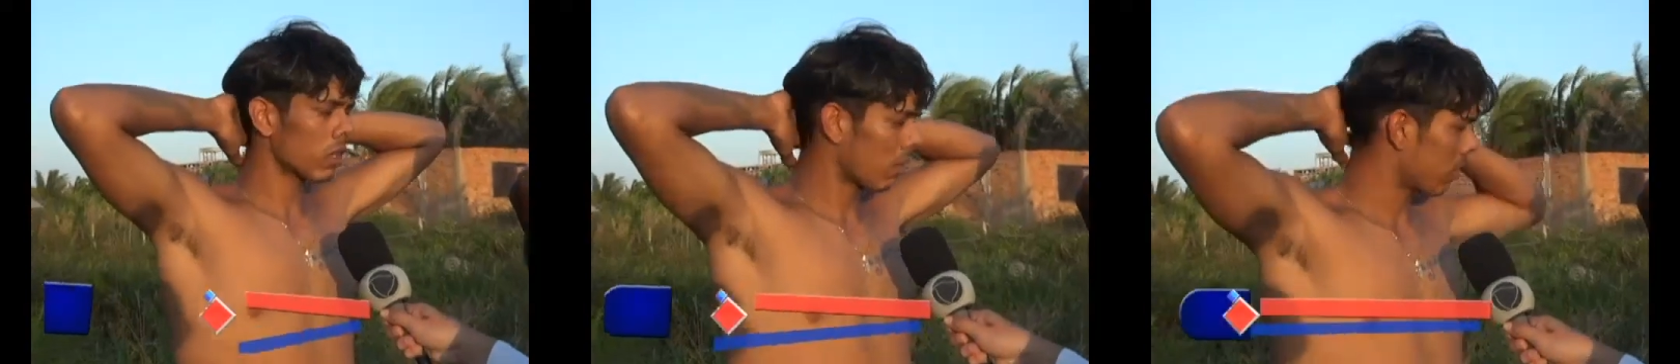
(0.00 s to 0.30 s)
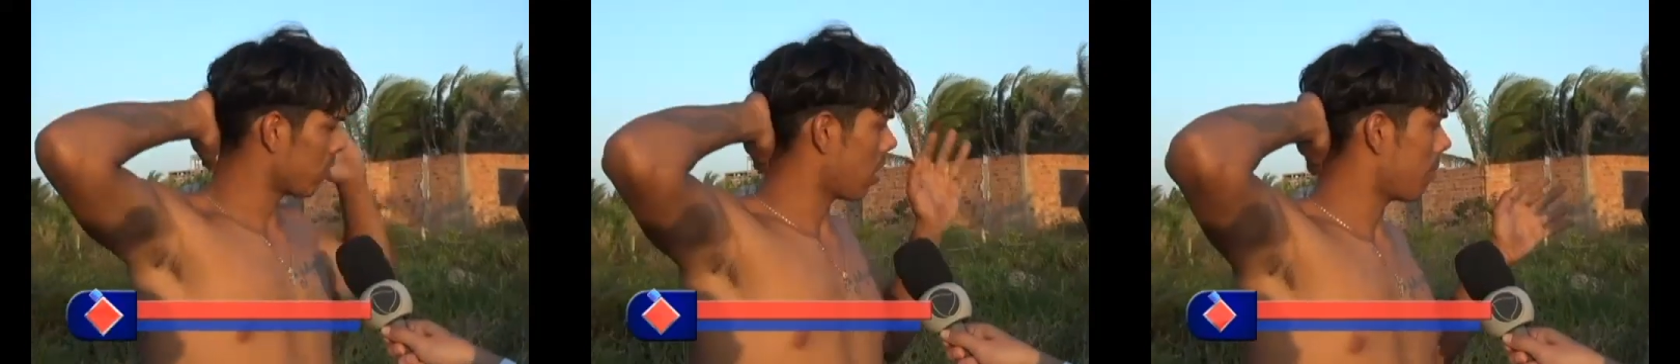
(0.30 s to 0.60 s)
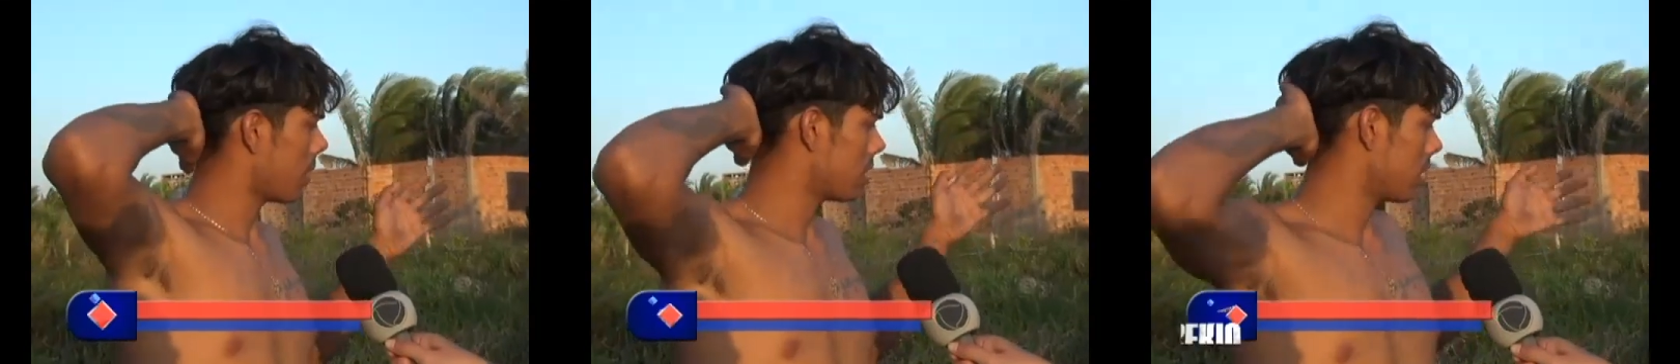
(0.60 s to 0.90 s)
eu tava com um
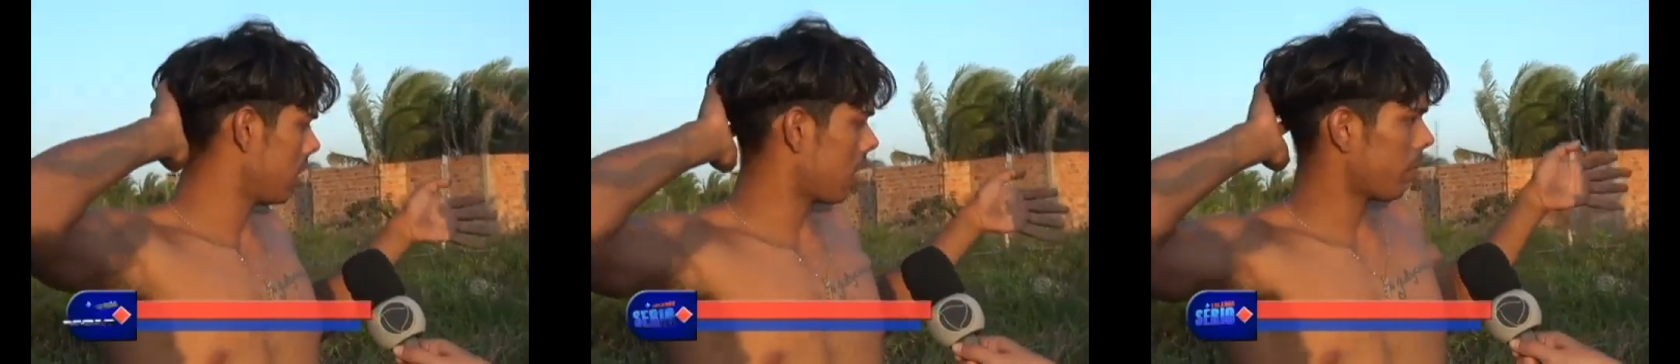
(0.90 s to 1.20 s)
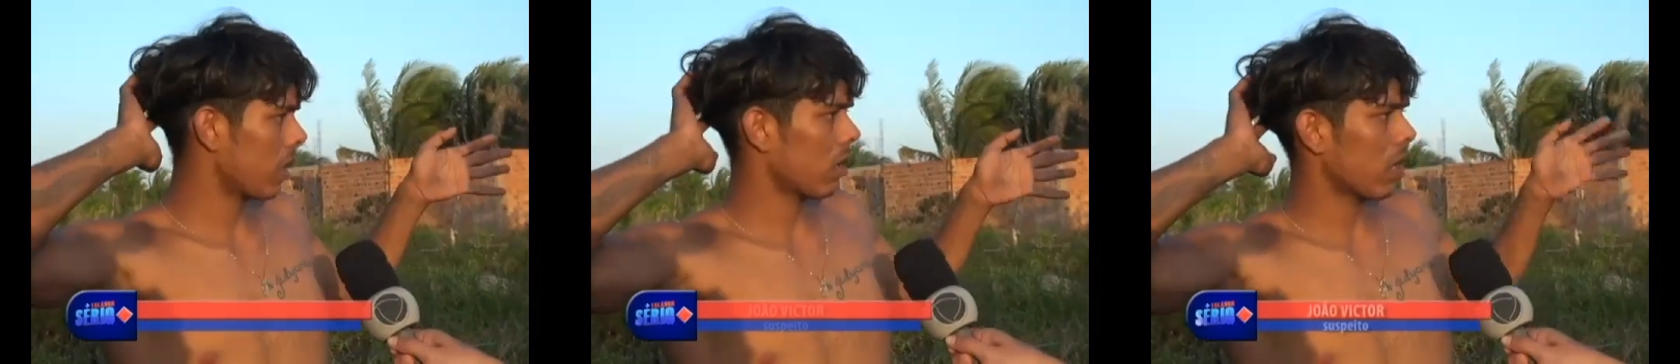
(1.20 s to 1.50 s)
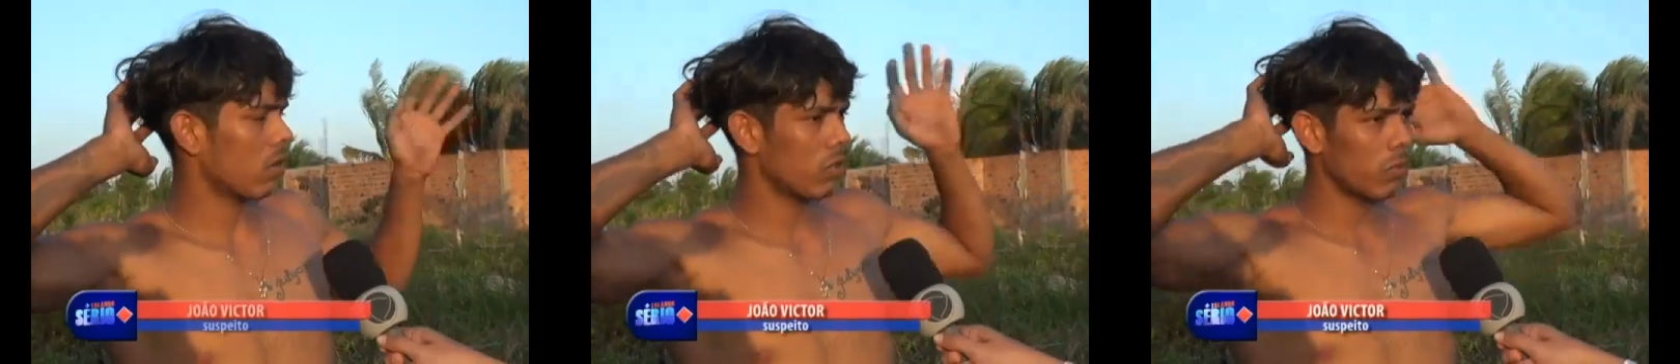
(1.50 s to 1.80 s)
rapaz que ele ia pegar o
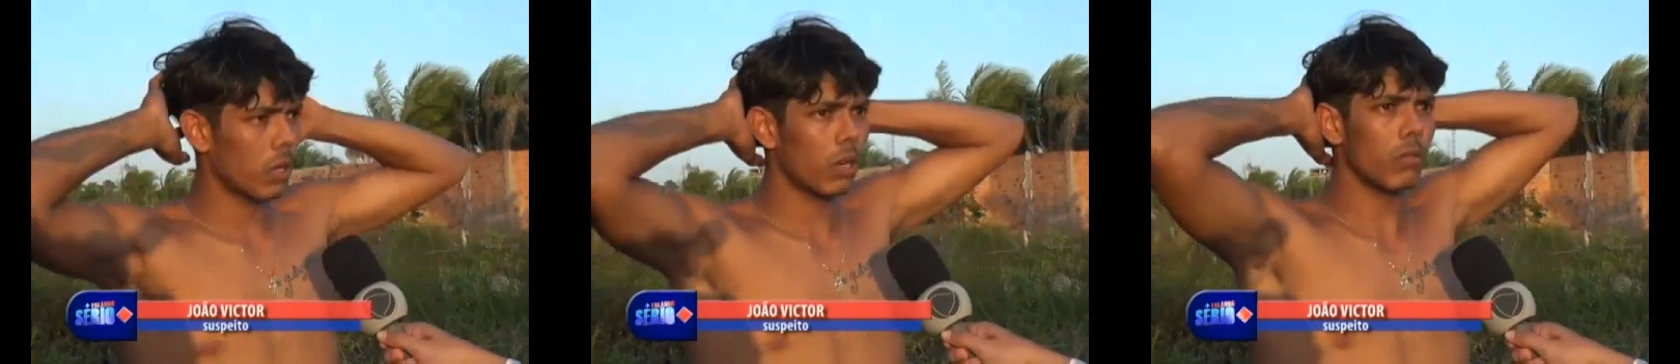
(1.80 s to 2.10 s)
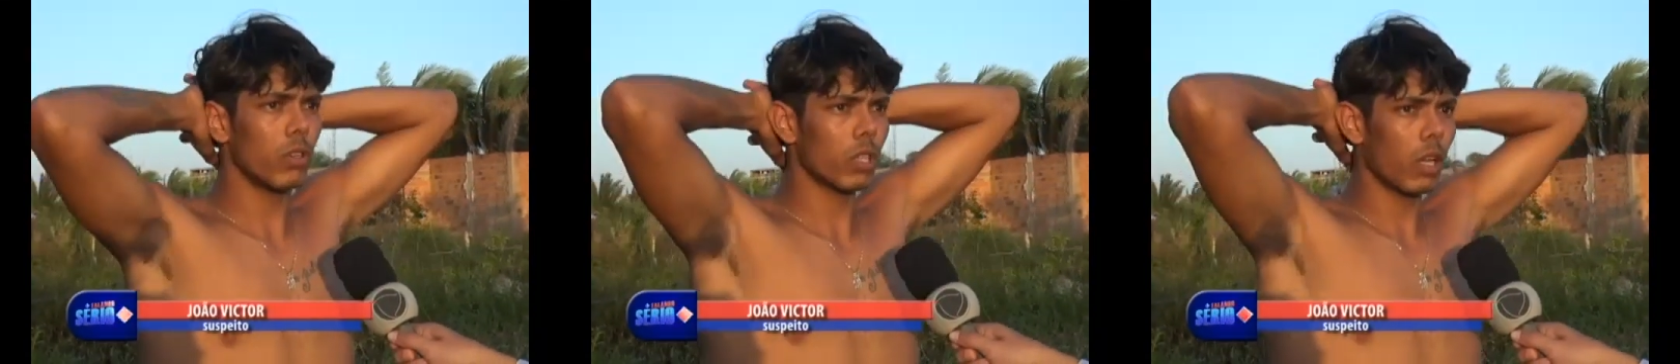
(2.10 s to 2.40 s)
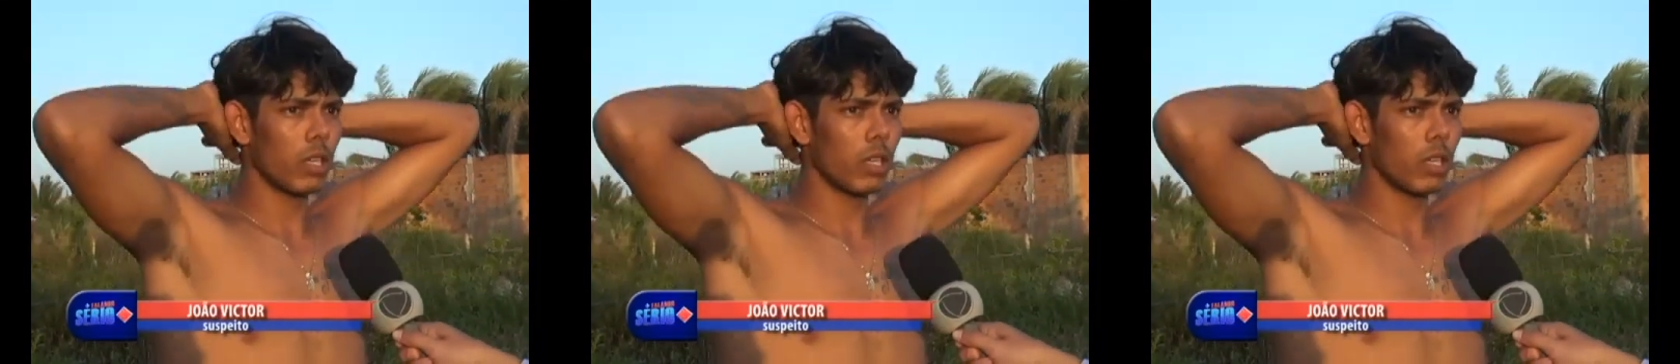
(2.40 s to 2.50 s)
carro de mão e eu